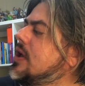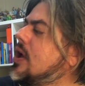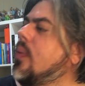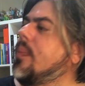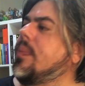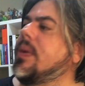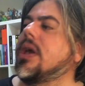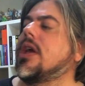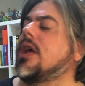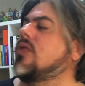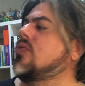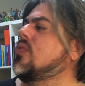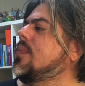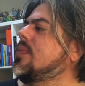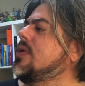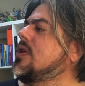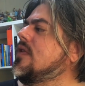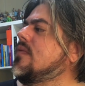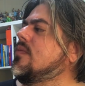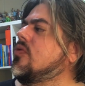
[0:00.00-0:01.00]
Que é o Pequeno
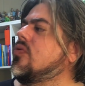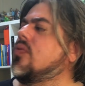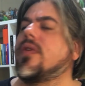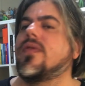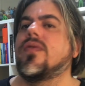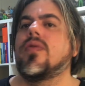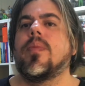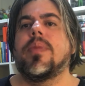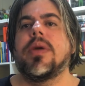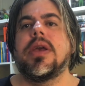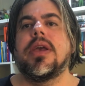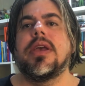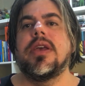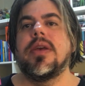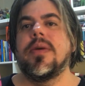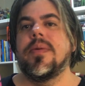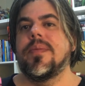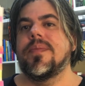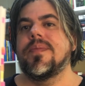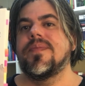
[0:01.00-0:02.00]
Príncipe, do
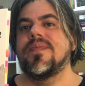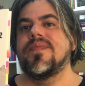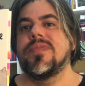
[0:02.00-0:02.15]
Exupéry.